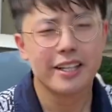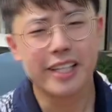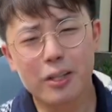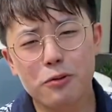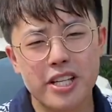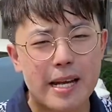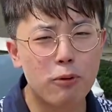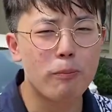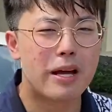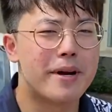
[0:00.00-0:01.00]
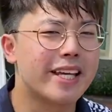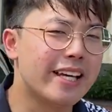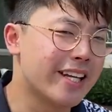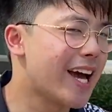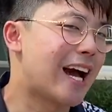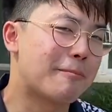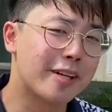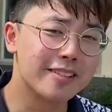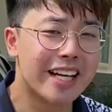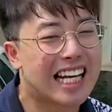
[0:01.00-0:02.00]
ที่ยูจีนพูดไปเมื่อกี้เนี่ยครับ
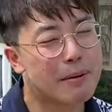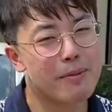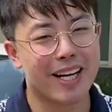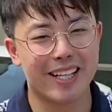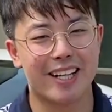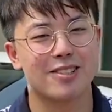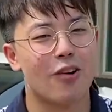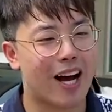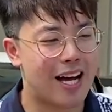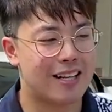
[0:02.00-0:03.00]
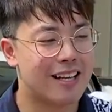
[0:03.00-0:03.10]
คือสิ่งที่มันเหมือนกันในทั้ง2คัน